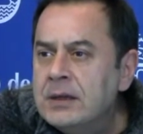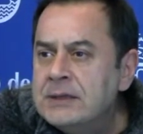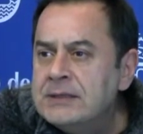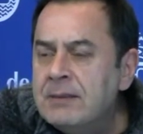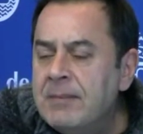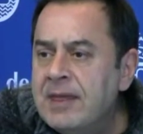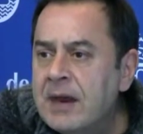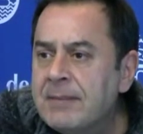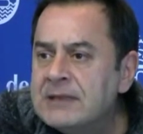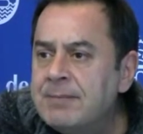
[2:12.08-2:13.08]
sin
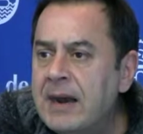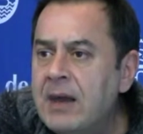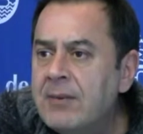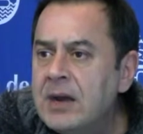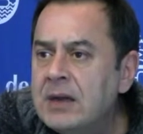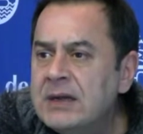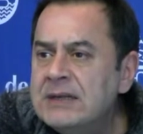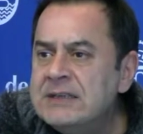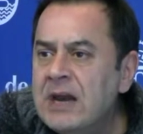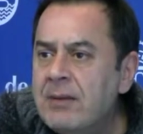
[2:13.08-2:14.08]
mediar más palabra,
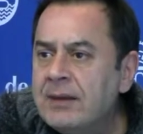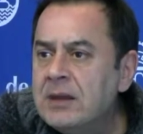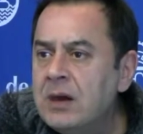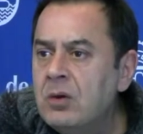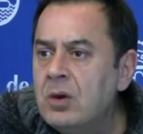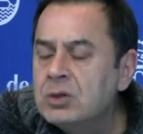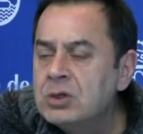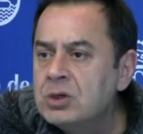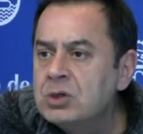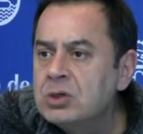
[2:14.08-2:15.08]
se levantaron los
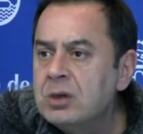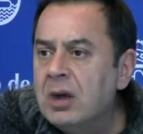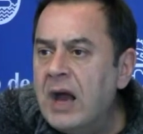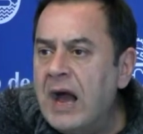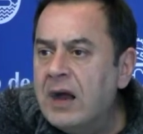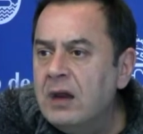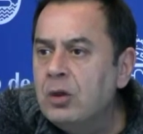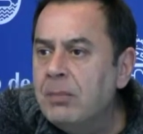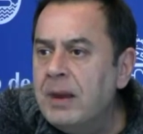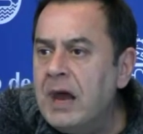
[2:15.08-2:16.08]
dos a
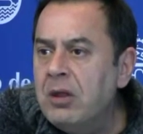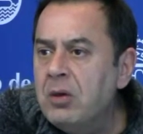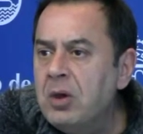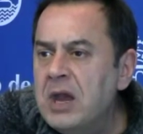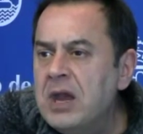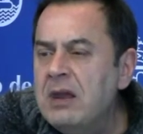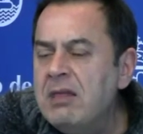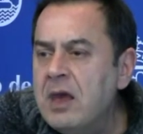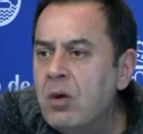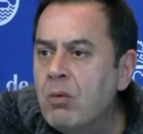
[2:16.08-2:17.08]
grito pelado y
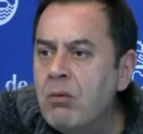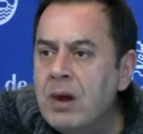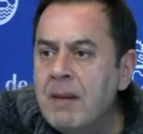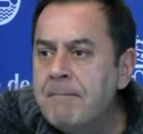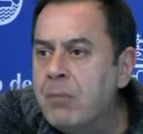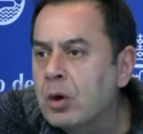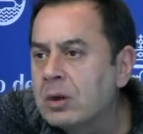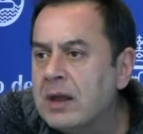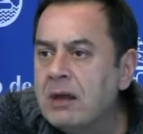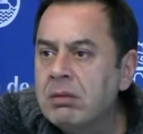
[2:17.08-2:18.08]
dieron un gran
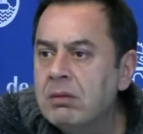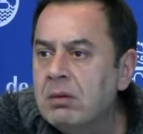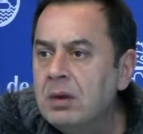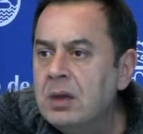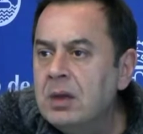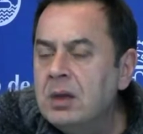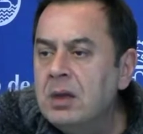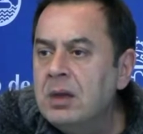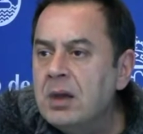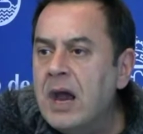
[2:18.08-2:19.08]
portazo
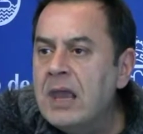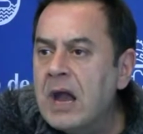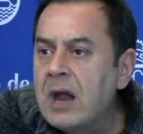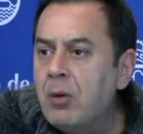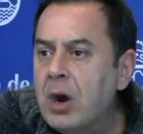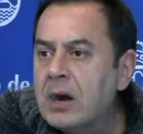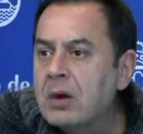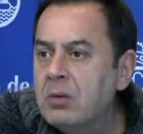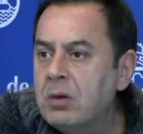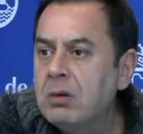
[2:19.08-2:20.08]
y ahí acabó la
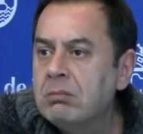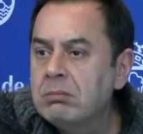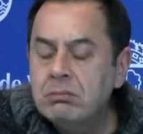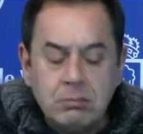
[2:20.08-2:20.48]
reunión.